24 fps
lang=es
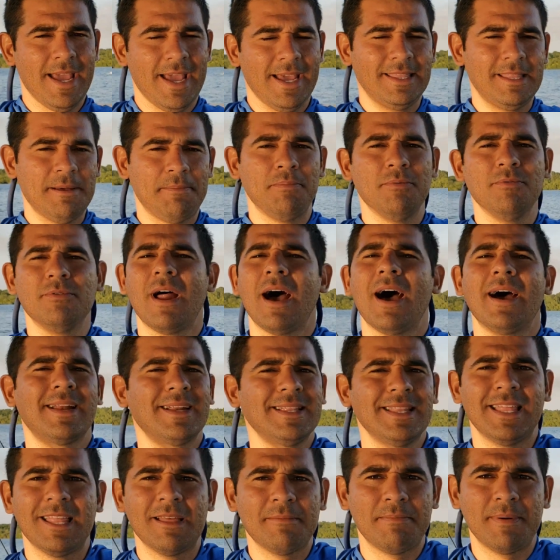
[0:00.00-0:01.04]
Es de pura
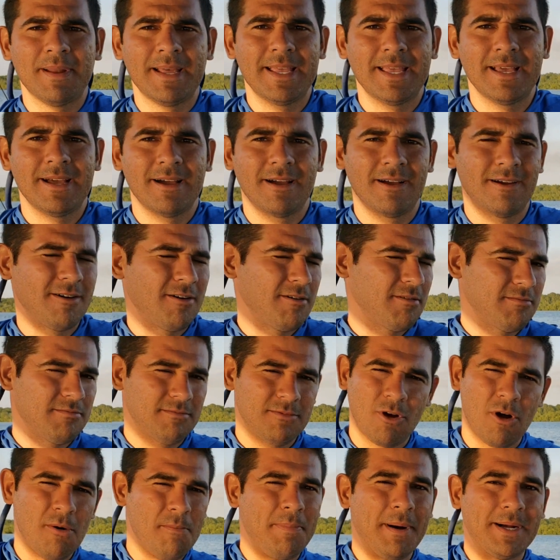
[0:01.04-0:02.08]
arena de playa,
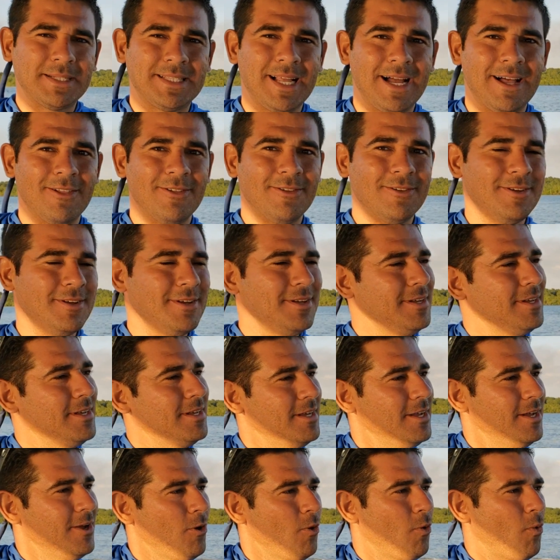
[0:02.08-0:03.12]
compactado
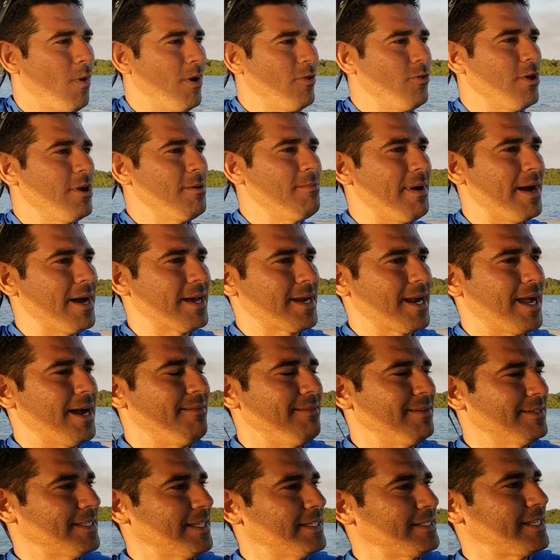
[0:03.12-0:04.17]
cuando el mar
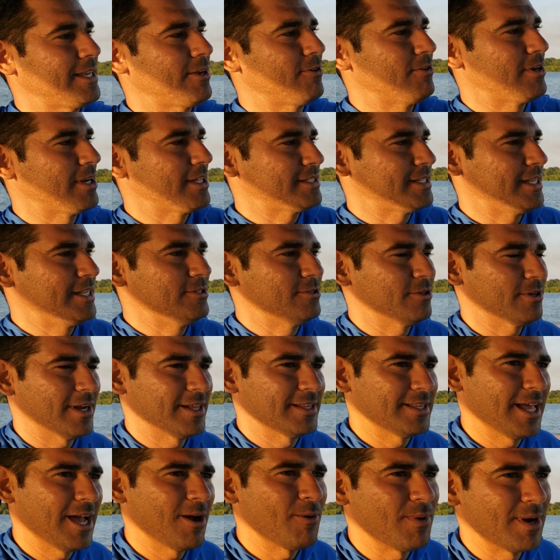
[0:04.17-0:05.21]
abastece con las 6
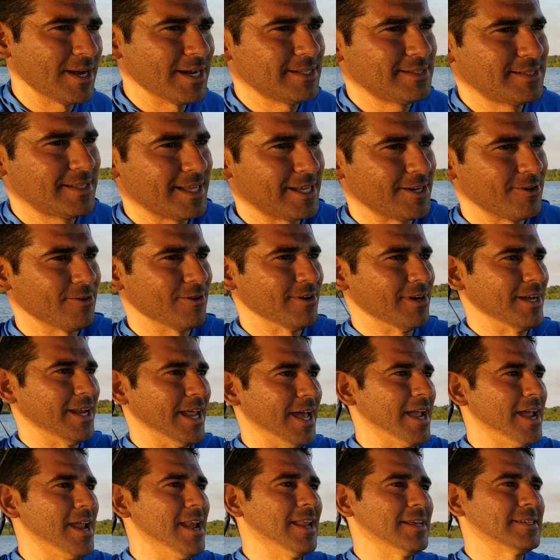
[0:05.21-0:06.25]
horas de agua el estero,
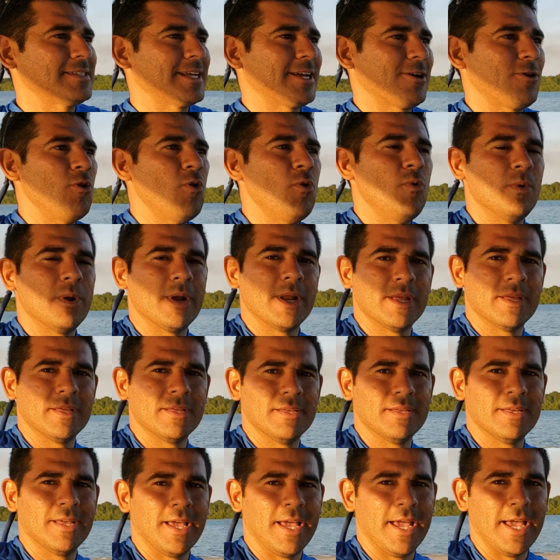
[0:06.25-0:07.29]
la isla se cubre
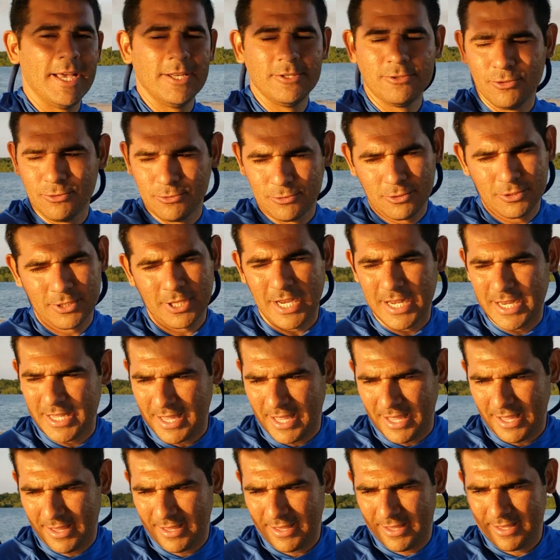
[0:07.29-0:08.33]
en su
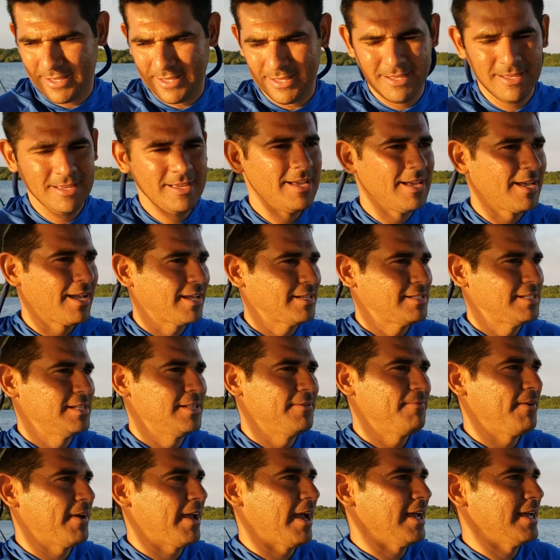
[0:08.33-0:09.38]
totalidad. ¿Qué
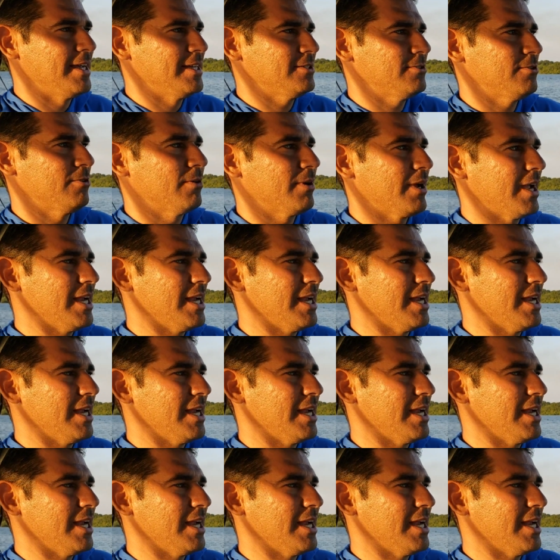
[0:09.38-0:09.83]
significa esto?